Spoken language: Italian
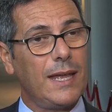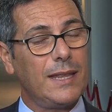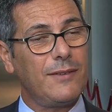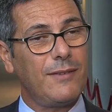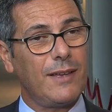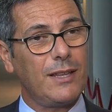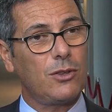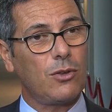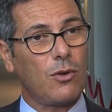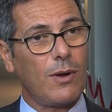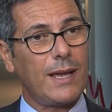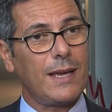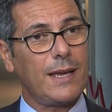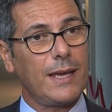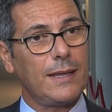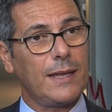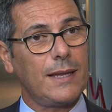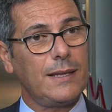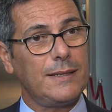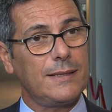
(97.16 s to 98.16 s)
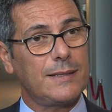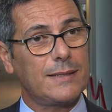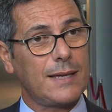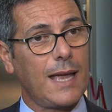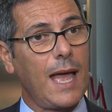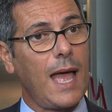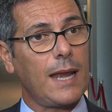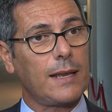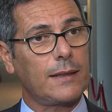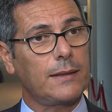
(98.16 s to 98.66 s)
e diventano anche degli
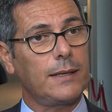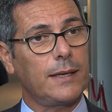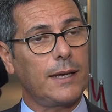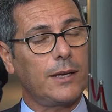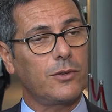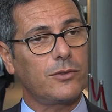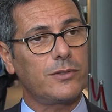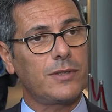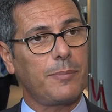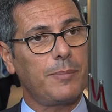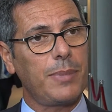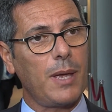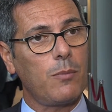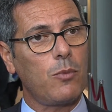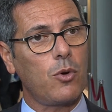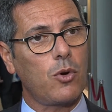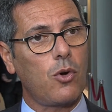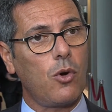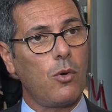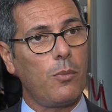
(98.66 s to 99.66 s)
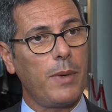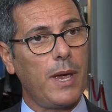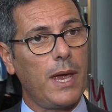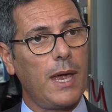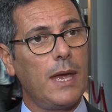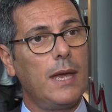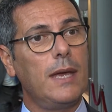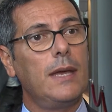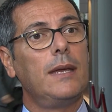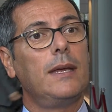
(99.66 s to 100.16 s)
scarti che non sappiamo
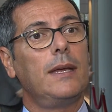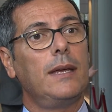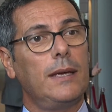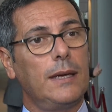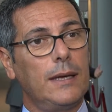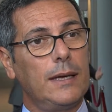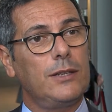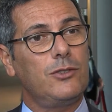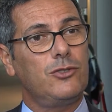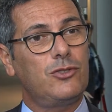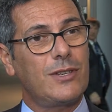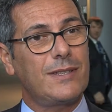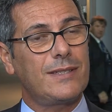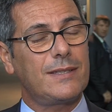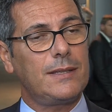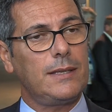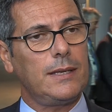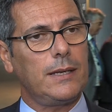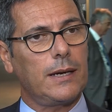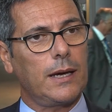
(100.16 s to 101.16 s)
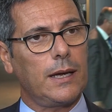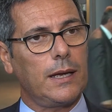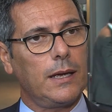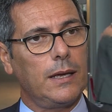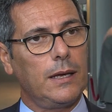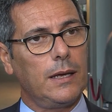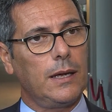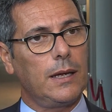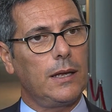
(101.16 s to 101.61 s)
come eh, gestire.